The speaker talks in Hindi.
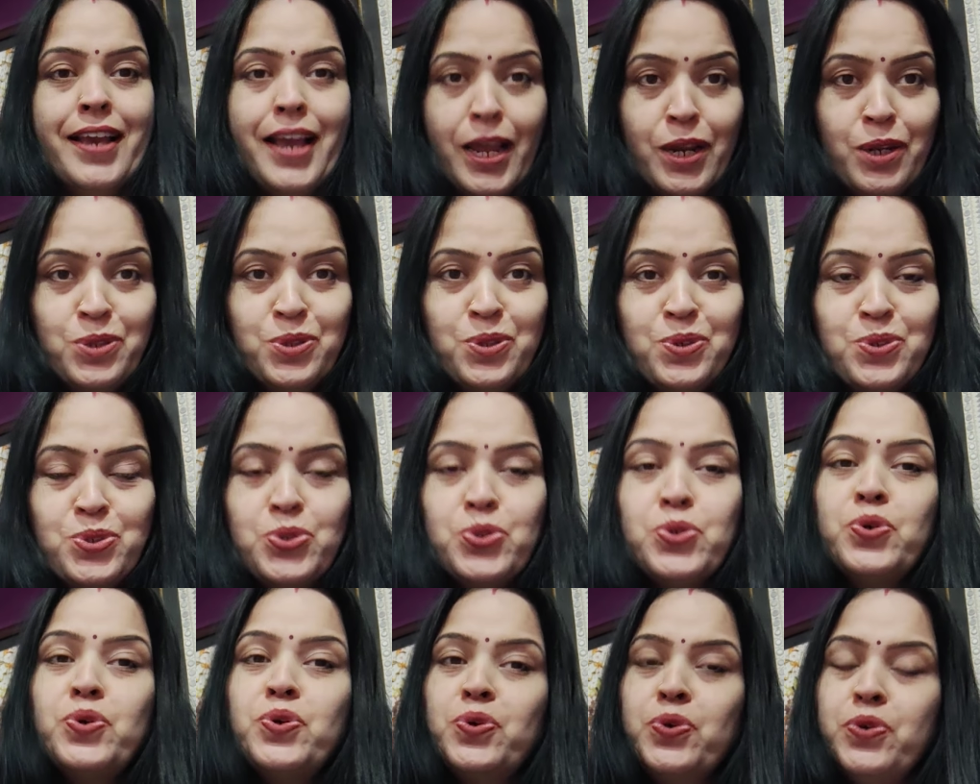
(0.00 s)
हेलो
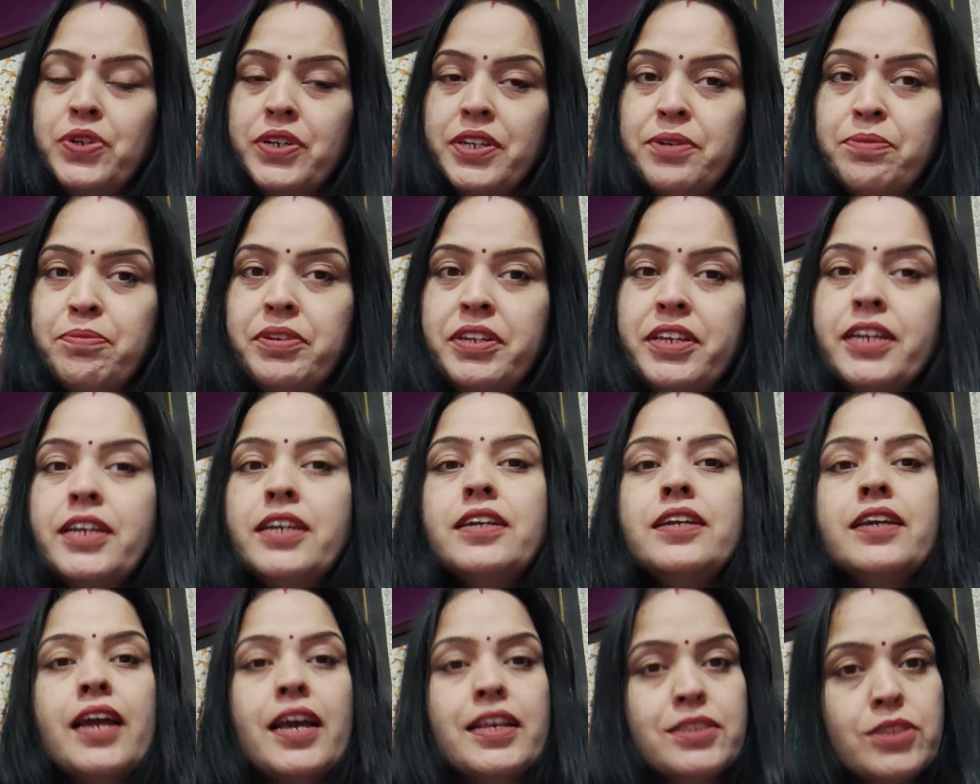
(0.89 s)
दोस्तों गुड इवनिंग
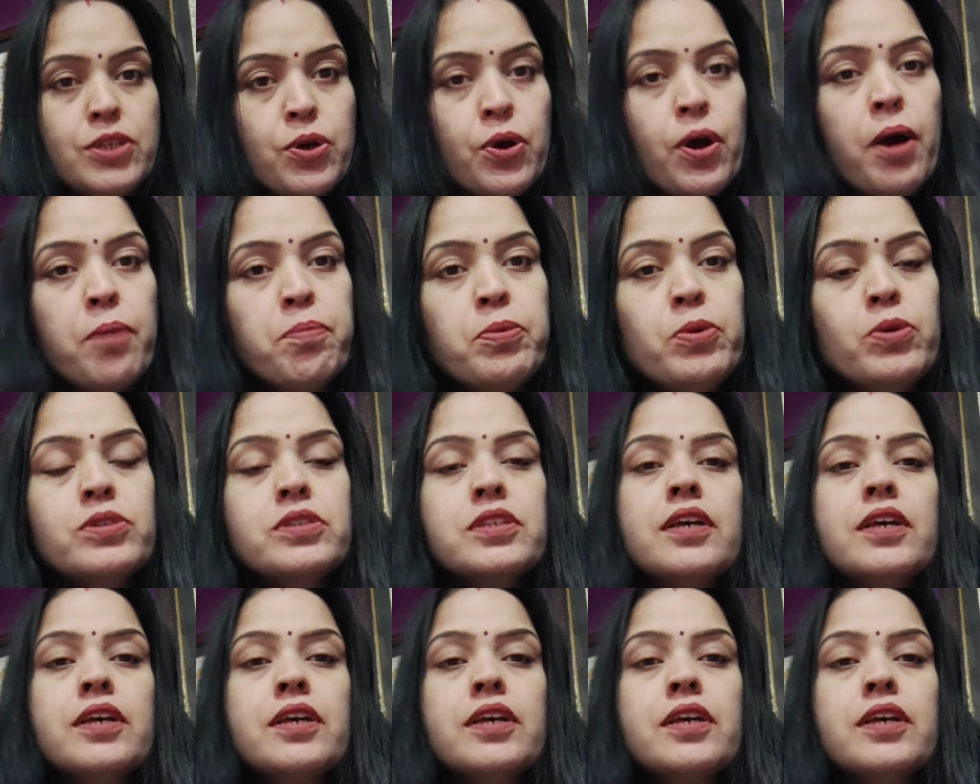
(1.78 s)
कैसे हो आप लोग